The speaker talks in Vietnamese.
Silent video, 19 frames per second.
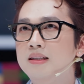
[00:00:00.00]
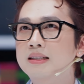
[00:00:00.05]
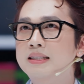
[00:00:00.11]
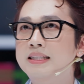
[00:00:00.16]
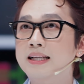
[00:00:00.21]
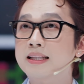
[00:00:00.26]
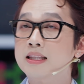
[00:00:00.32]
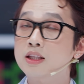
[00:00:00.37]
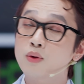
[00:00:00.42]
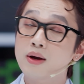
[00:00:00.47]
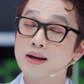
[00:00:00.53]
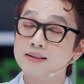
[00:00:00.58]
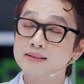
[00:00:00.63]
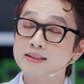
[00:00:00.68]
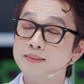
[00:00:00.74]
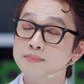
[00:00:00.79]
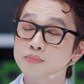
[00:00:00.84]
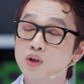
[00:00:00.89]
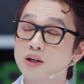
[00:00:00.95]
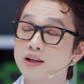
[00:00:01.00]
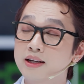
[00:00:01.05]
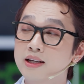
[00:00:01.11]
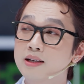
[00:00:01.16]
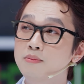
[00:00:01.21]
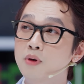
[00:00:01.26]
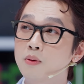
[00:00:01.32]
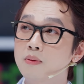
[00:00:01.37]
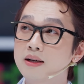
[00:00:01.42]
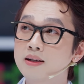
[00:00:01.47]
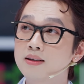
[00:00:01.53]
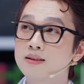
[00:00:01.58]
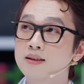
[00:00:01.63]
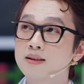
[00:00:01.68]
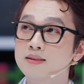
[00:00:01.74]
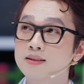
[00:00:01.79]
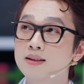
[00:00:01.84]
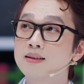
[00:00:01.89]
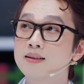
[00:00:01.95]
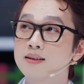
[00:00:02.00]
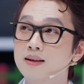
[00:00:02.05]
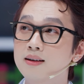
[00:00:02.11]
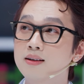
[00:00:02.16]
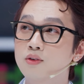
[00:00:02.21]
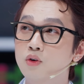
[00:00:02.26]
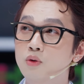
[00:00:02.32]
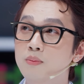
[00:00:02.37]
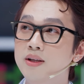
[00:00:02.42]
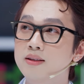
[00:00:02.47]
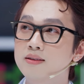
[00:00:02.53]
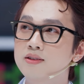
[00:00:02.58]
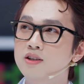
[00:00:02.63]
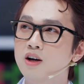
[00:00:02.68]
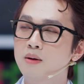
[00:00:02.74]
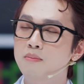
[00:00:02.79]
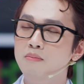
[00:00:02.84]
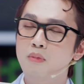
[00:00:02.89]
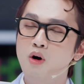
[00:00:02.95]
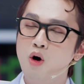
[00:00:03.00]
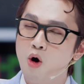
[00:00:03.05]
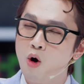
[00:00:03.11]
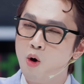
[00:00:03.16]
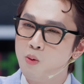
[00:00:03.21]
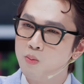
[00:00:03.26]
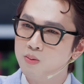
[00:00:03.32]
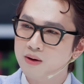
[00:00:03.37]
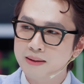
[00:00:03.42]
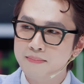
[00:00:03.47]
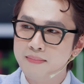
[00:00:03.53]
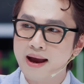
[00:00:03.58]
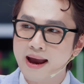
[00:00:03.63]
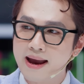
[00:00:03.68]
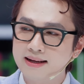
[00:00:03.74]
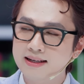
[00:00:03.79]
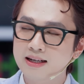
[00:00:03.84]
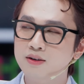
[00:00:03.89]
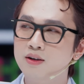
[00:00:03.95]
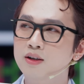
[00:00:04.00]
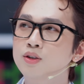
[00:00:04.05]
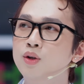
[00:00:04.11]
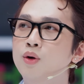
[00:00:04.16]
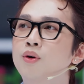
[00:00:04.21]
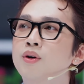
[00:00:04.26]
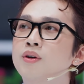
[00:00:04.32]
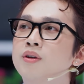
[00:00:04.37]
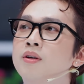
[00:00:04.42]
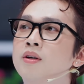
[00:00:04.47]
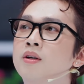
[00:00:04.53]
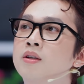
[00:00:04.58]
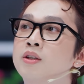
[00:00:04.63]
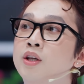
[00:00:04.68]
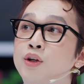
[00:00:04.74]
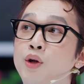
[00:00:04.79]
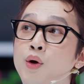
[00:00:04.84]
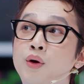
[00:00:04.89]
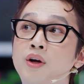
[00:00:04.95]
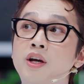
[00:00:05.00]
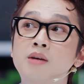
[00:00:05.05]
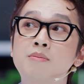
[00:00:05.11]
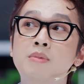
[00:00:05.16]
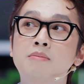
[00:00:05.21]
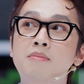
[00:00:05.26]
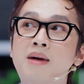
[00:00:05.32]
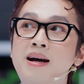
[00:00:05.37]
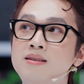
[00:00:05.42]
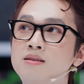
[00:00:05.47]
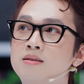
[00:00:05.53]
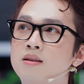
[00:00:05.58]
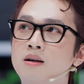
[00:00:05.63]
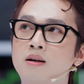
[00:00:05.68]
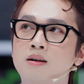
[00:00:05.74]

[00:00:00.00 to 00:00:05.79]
dành toàn tâm toàn ý một cái ờ, sức lực của mình cho một cái mảng nào đó thôi thì đôi khi mình master